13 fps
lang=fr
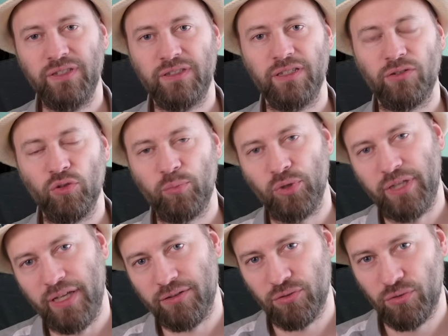c'est que
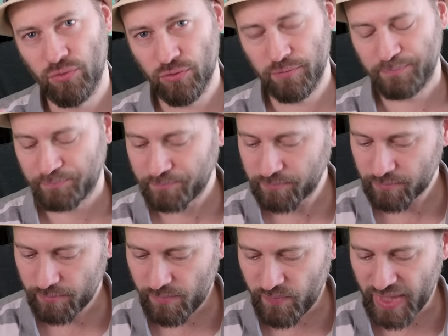peut-être que
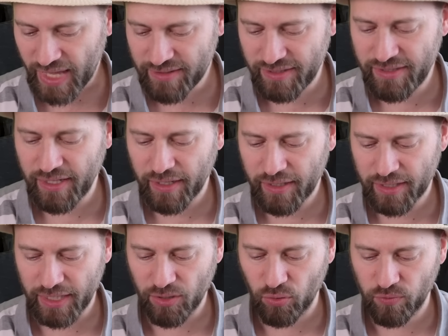si
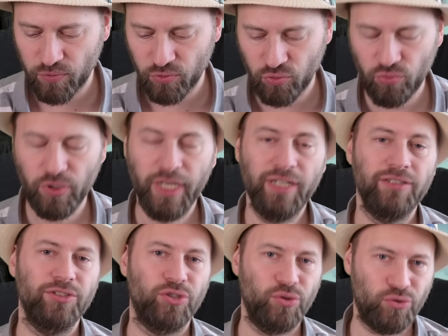est revenu
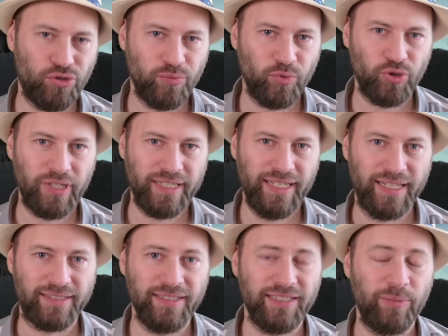justement dans la
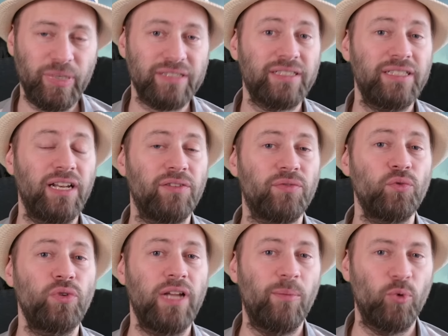galaxie, c'est parce qu'il a
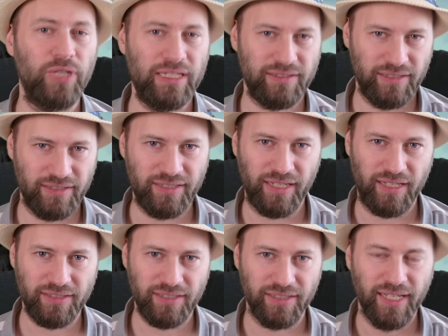vu la menace des
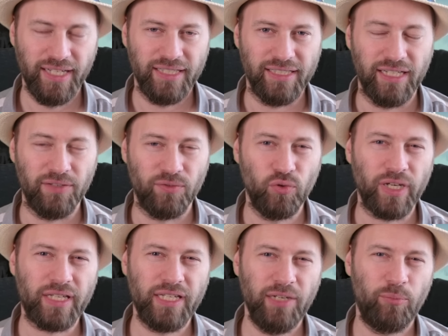tyrannides. Il a vu
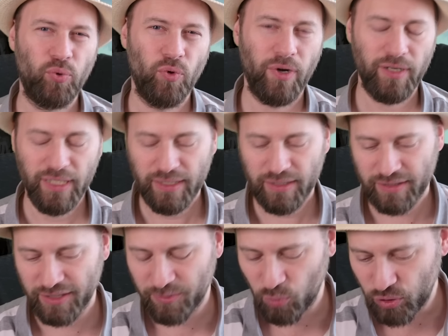à quel point
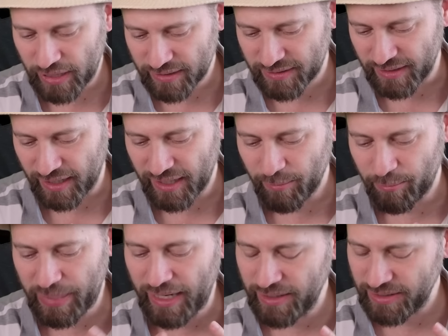cette menace allait
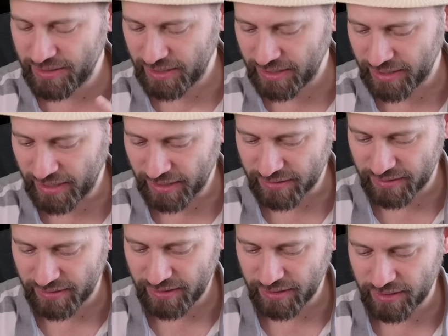balayer la
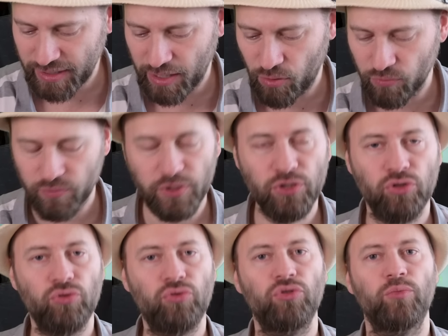galaxie et qu'il a envie
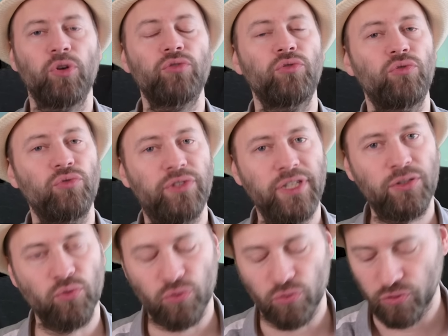justement de lutter
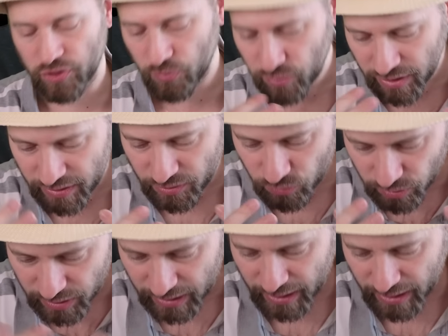contre. C'est une des théories,